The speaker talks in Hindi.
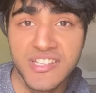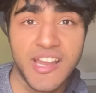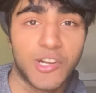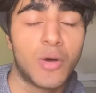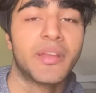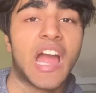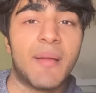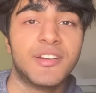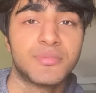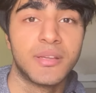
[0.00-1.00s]
चीज़ एटॉमिक
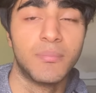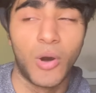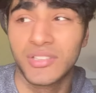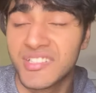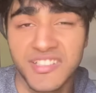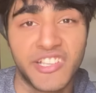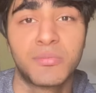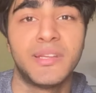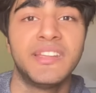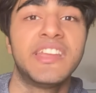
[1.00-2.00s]
हैबिट्स में बहुत अच्छे से
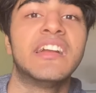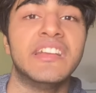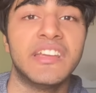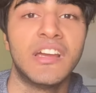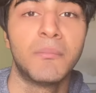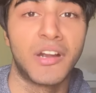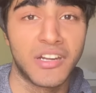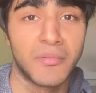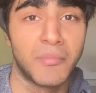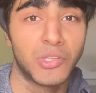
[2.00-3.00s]
एक्सप्लेन की गई है है
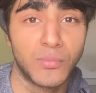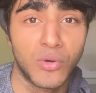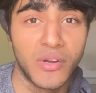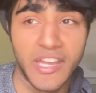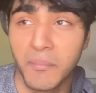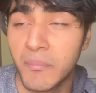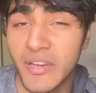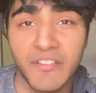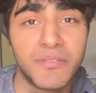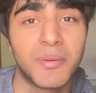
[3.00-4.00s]
बट मैं तुमको एक
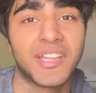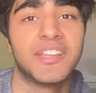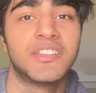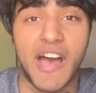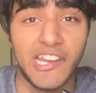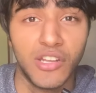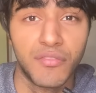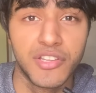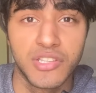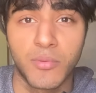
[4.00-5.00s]
ब्रीफ में बता देता हूँ वैल्यू
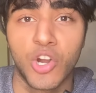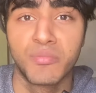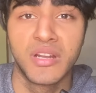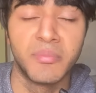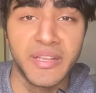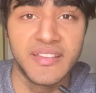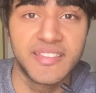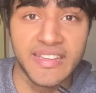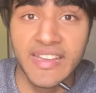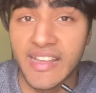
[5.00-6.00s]
ऑफ डिसअपॉइंटमेंट
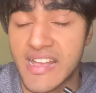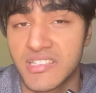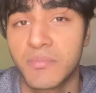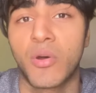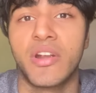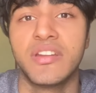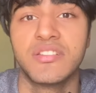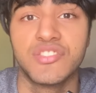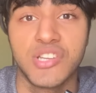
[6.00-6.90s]
मीन्स कि एक ऐसा पॉइंट